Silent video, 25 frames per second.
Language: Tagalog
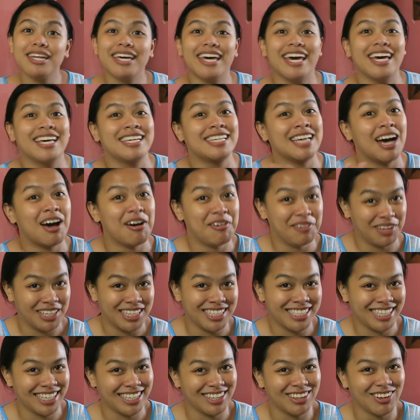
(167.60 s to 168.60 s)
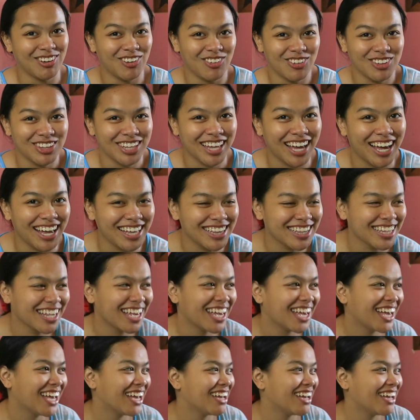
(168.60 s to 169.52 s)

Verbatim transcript: binigay sa amin si Donut.